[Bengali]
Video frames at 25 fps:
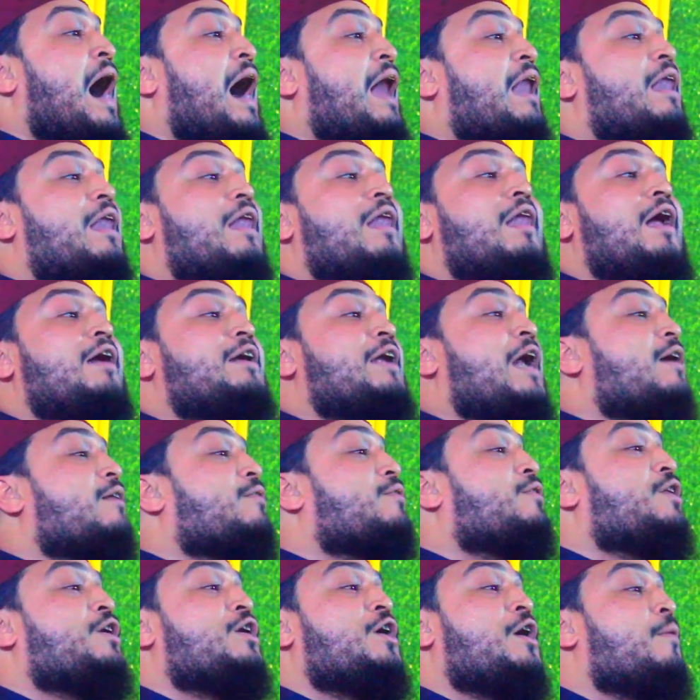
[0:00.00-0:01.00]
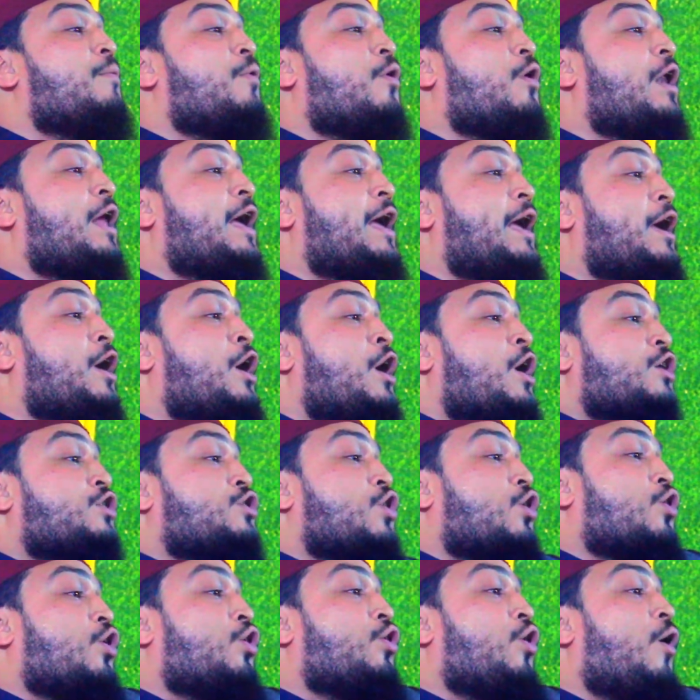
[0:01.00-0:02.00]
আল্লাহটা ডাক দিয়ে বলে
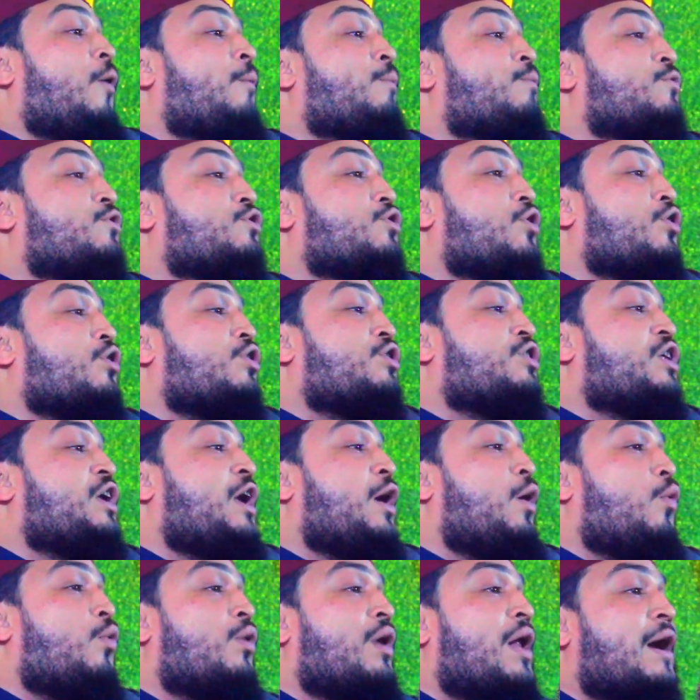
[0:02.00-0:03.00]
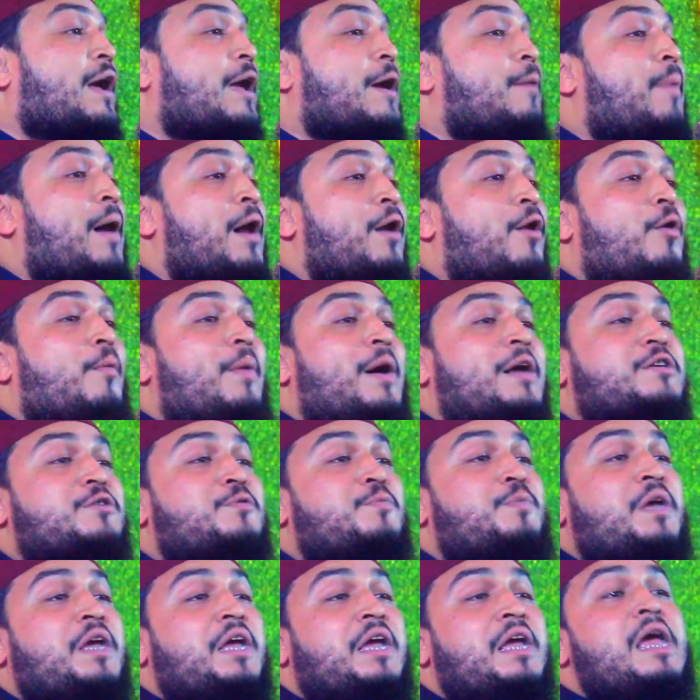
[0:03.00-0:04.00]
যখন অন্তর দিয়ে ওনাকে
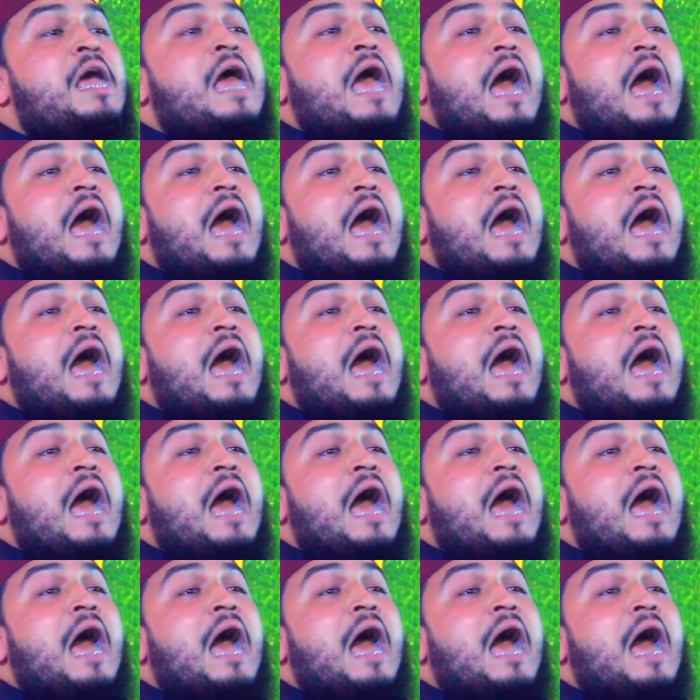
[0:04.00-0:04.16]
ভালোবাসবি